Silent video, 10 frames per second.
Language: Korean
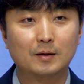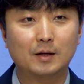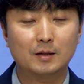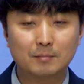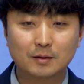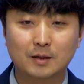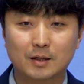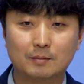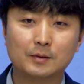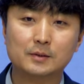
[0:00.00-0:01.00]
할머니,
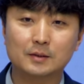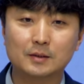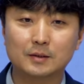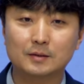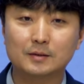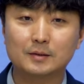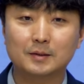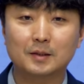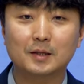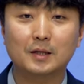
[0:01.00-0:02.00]
할아버지
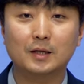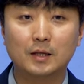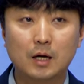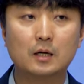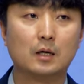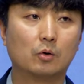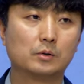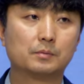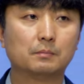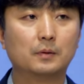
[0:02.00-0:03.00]
이야기하고
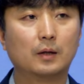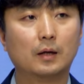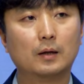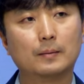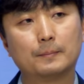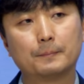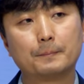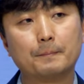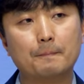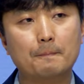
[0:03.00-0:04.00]
싶습니다.
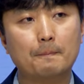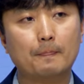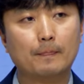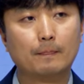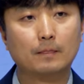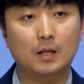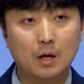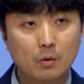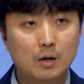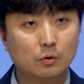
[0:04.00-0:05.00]

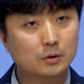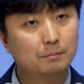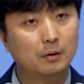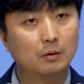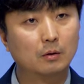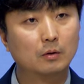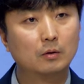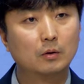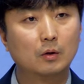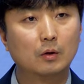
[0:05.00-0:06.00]
대화하고 싶어요.
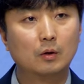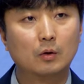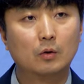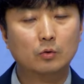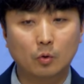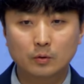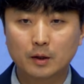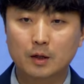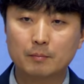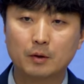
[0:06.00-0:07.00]

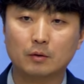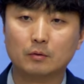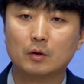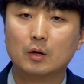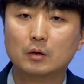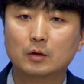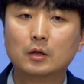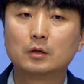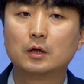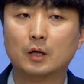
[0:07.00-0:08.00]
동네 가면
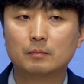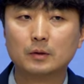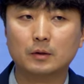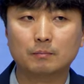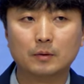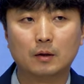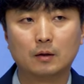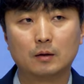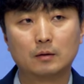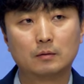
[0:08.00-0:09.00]
인기 할머니
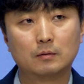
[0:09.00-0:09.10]
됩니다.